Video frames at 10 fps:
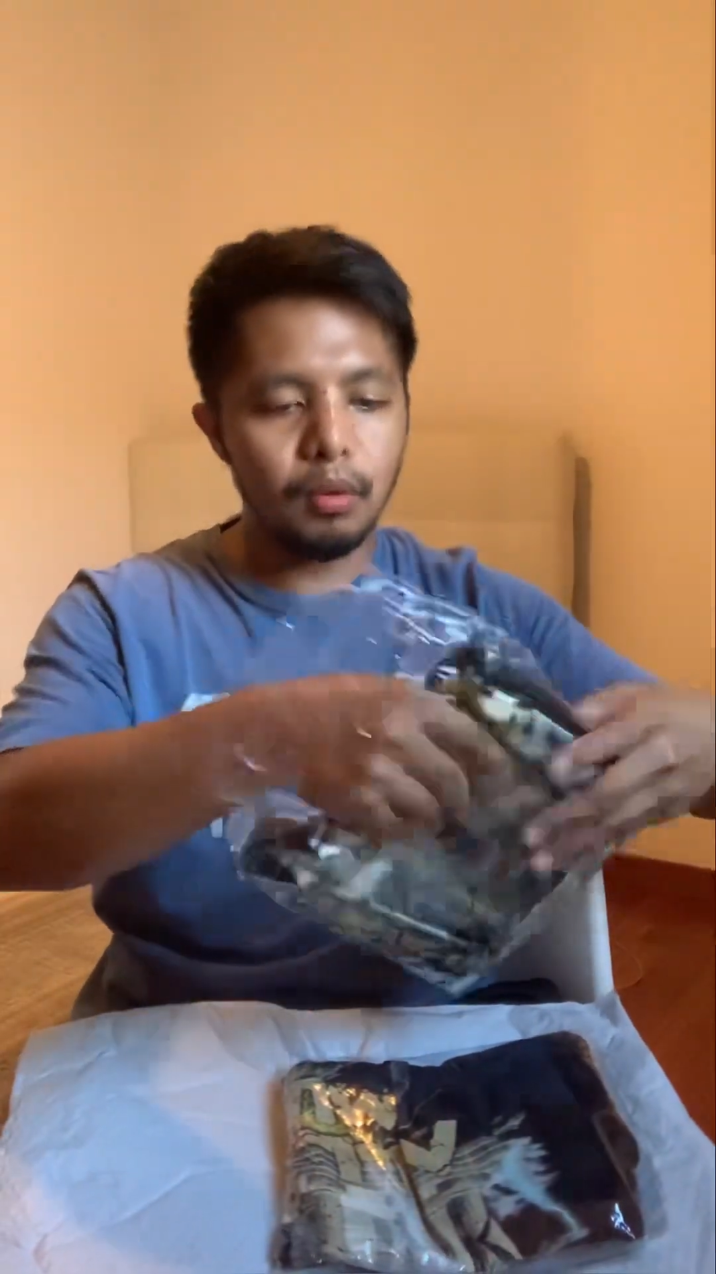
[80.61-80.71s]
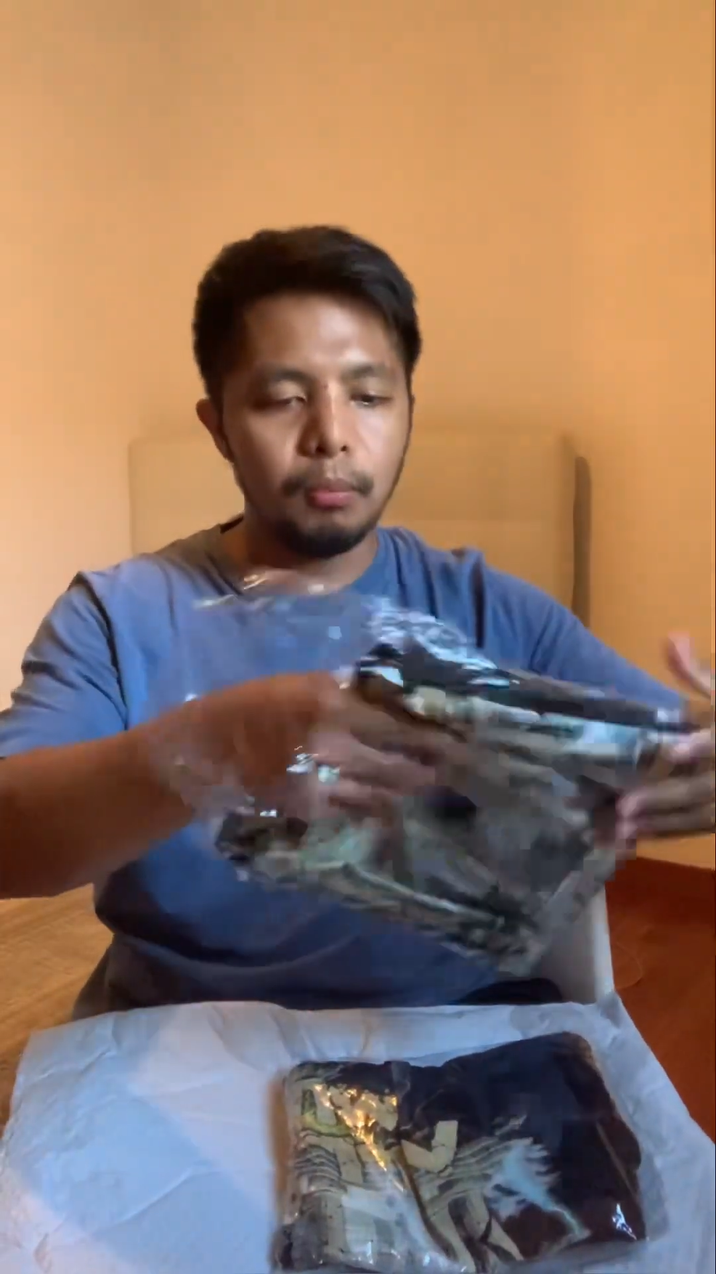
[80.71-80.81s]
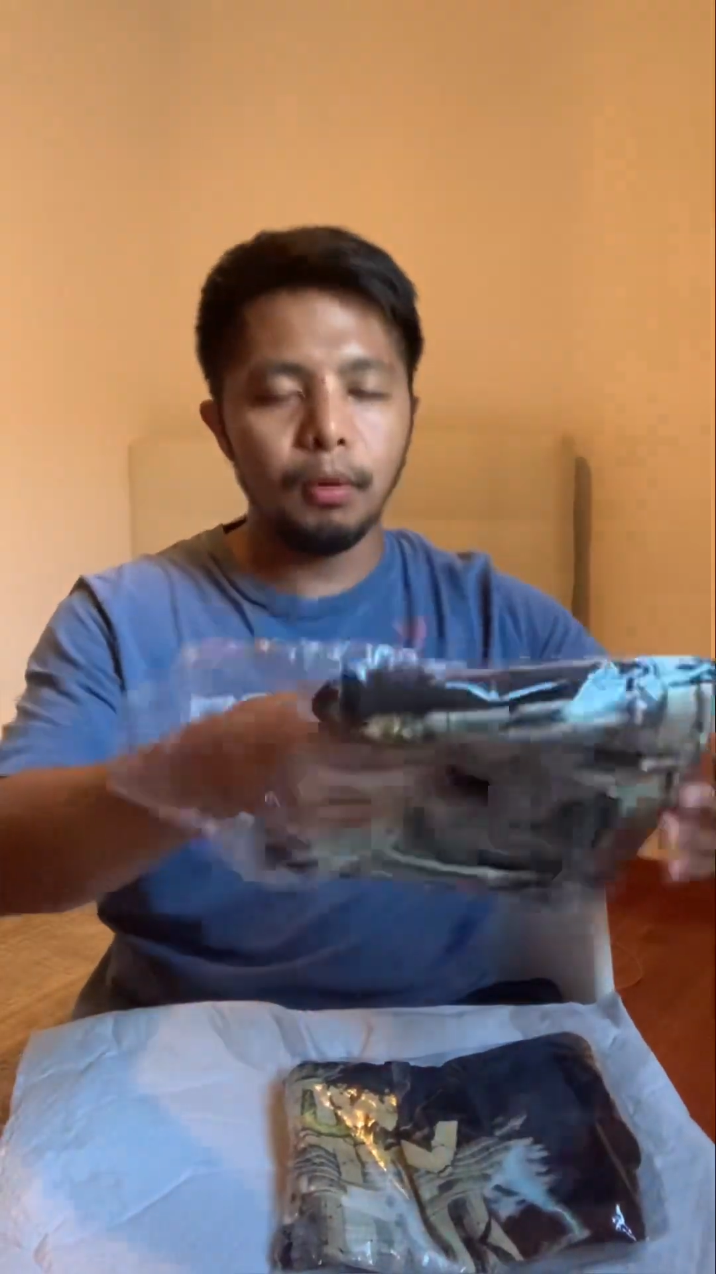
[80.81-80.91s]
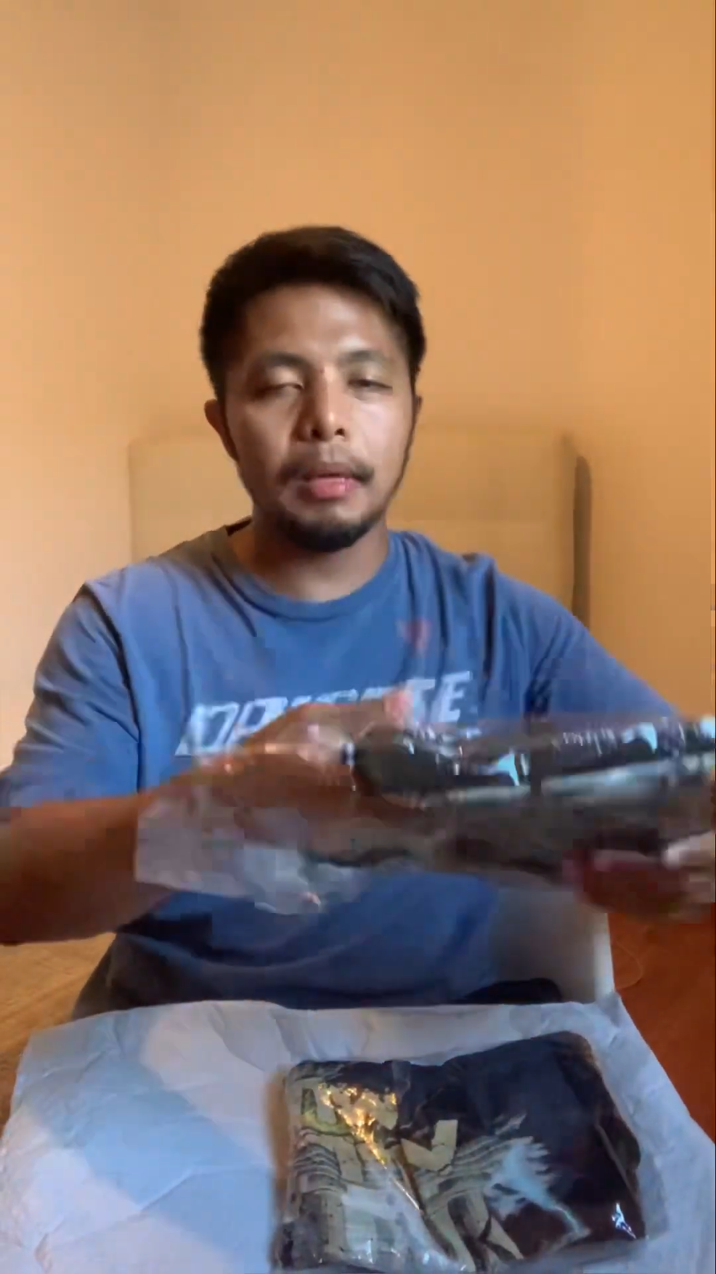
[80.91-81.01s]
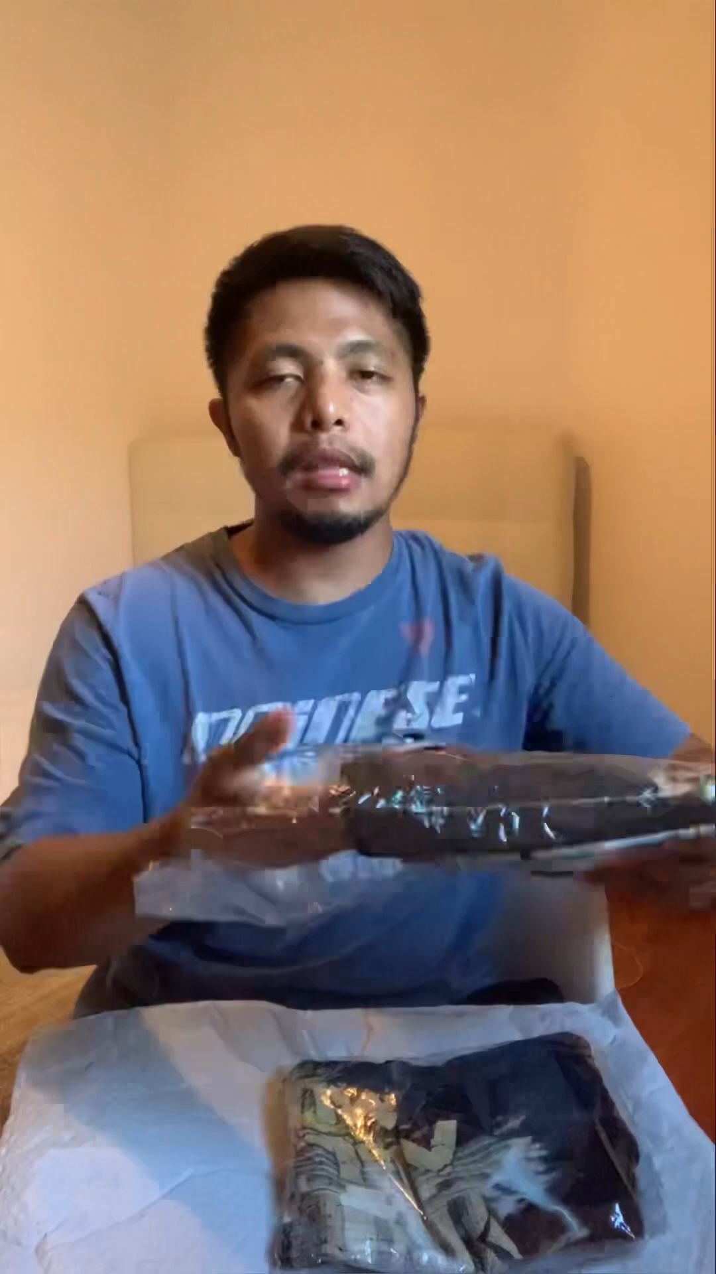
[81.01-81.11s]

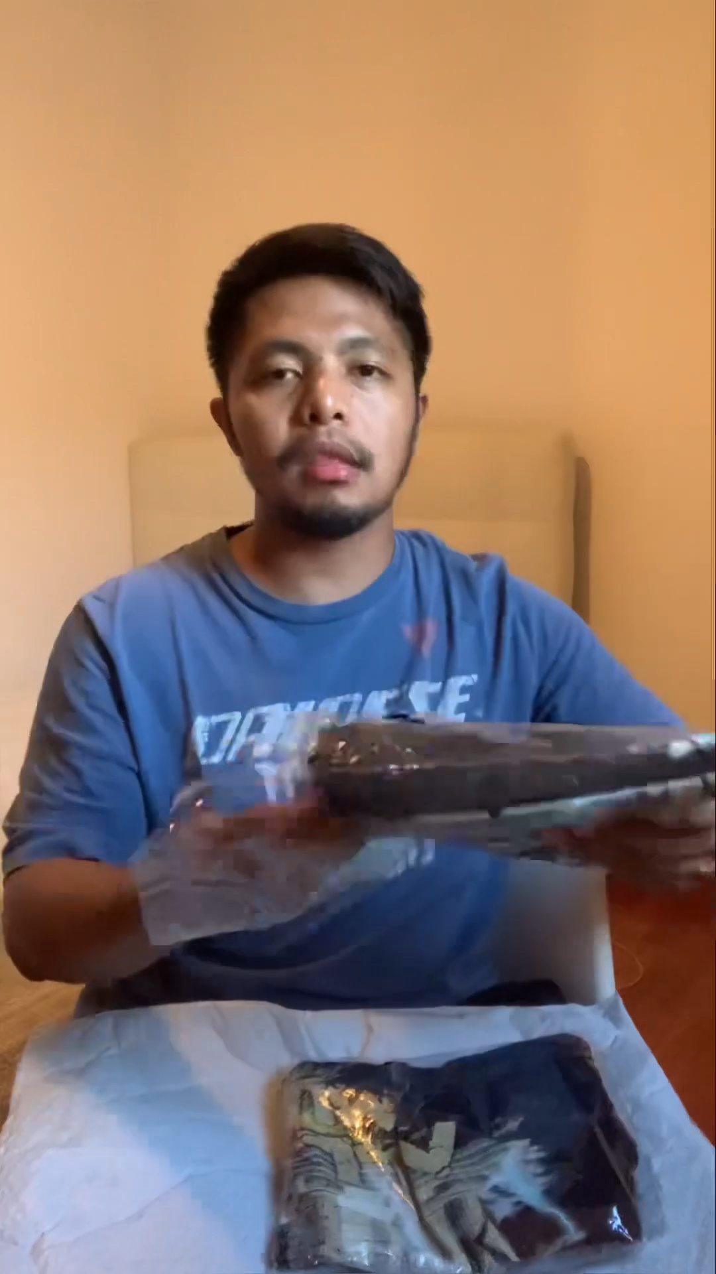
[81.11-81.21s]
bumili si